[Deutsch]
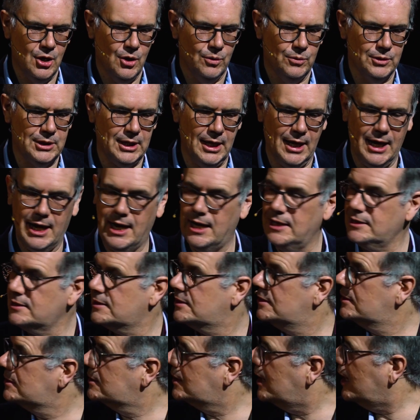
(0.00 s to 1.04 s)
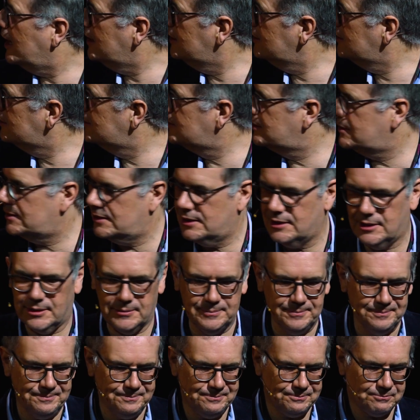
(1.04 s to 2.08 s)
Und der erste Trend,
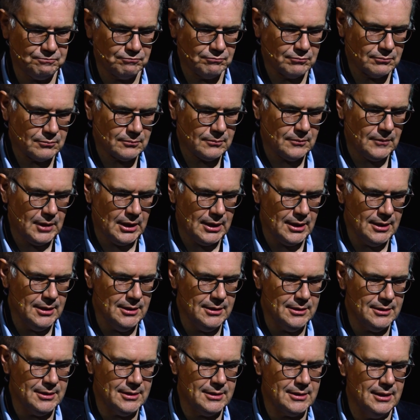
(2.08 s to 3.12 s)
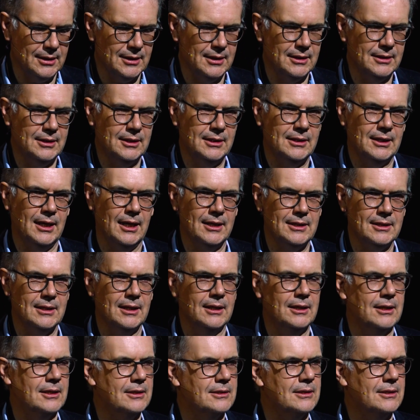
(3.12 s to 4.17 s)
ähm, ist äh, die
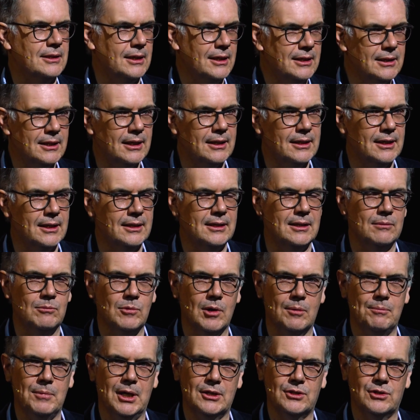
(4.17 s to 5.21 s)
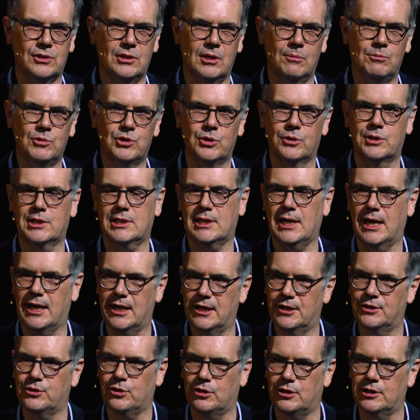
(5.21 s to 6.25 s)
Tatsache, dass das Internet immer mehr zu einem
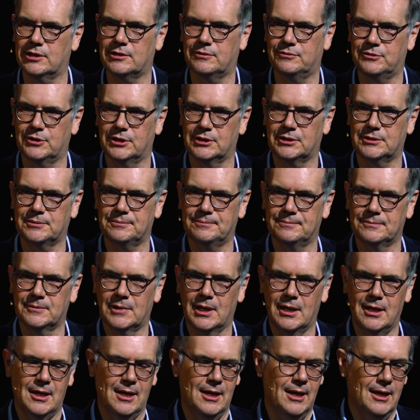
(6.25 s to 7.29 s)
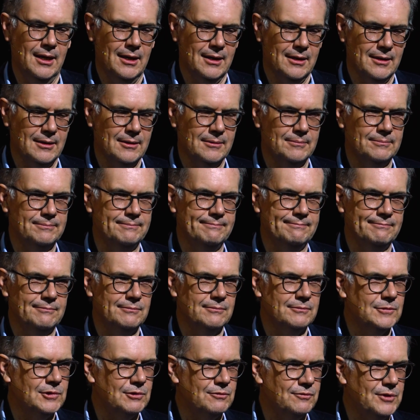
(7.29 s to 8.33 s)
sozialen Ort wird. Ähm,
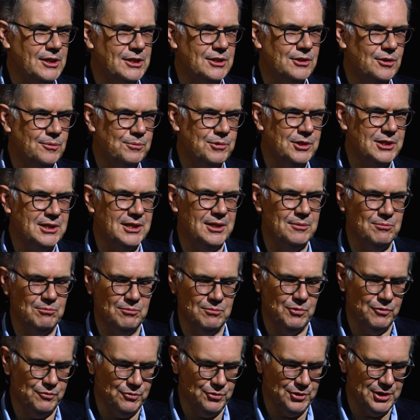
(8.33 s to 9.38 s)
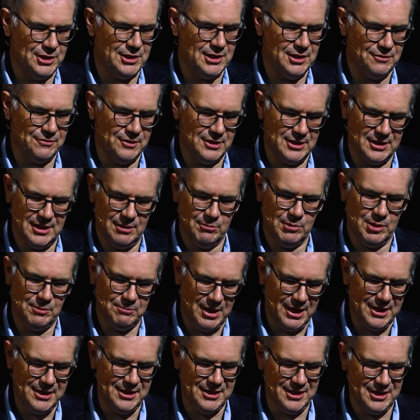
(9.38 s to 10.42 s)
ich weiß nicht, ob jetzt eben bewusst ist, was ich damit
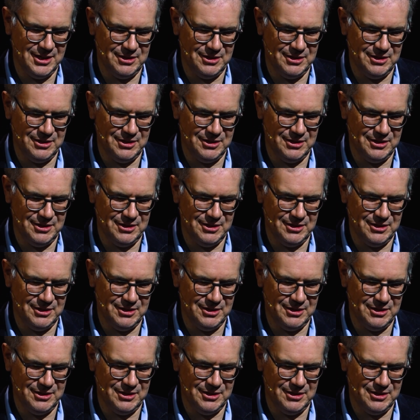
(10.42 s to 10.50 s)
meine.